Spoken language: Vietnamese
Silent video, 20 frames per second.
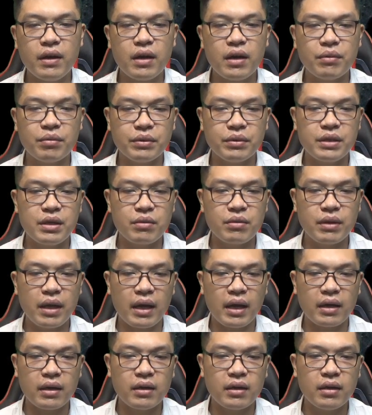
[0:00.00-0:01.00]
Khổng Triều
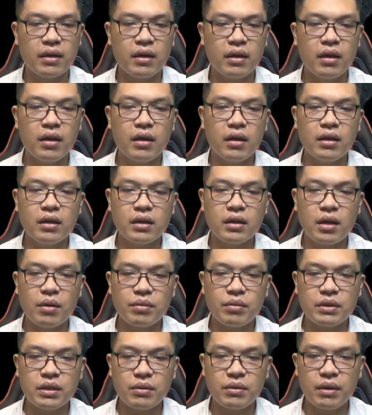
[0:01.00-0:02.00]
Thăng.
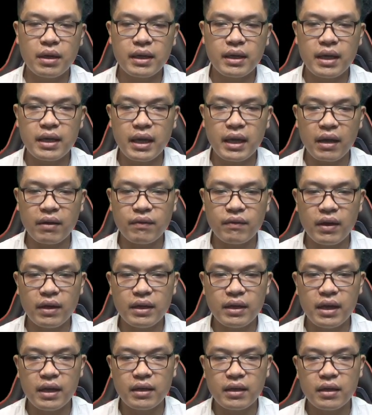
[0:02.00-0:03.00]
Khổng Triều Thăng kinh ngạc phát
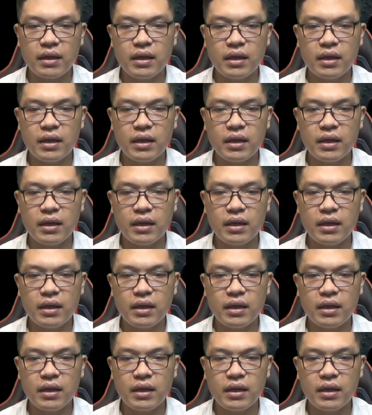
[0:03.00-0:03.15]
hiện,